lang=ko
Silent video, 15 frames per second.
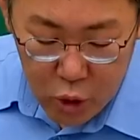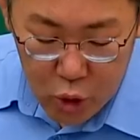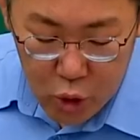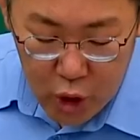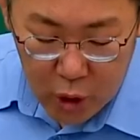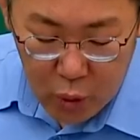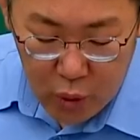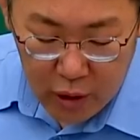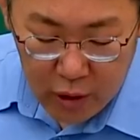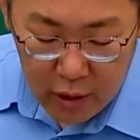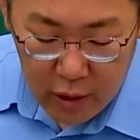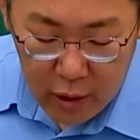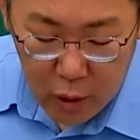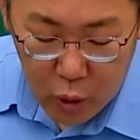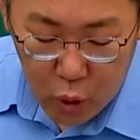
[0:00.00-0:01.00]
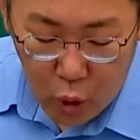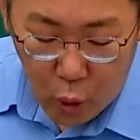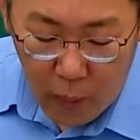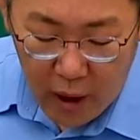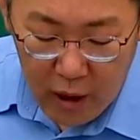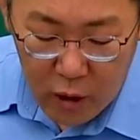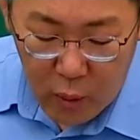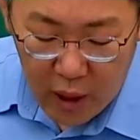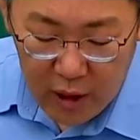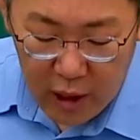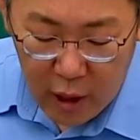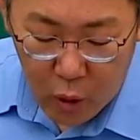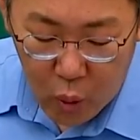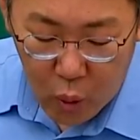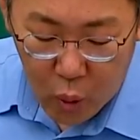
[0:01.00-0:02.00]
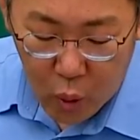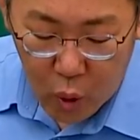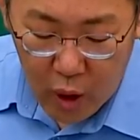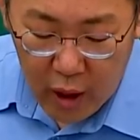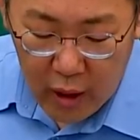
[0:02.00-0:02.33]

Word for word: 최우는 도방을 확대하고